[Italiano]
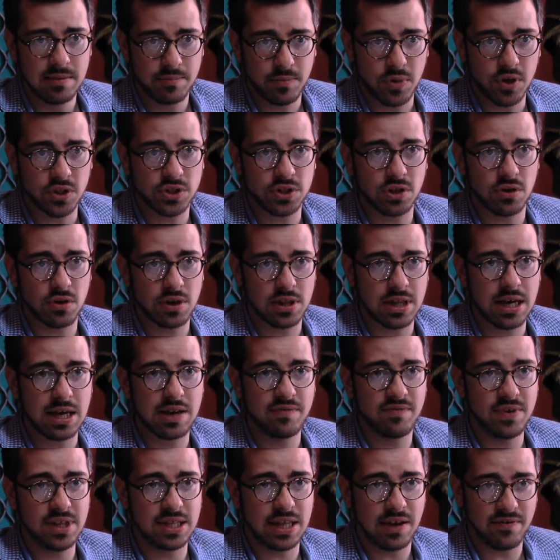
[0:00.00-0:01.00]
possano
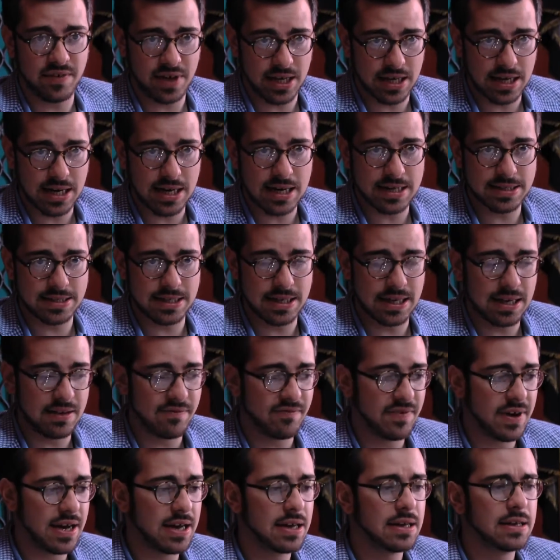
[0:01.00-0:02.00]
ridare vita vera alla
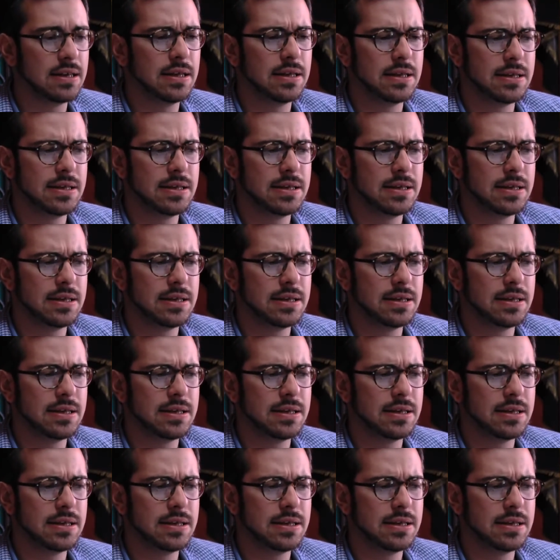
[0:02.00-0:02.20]
selva,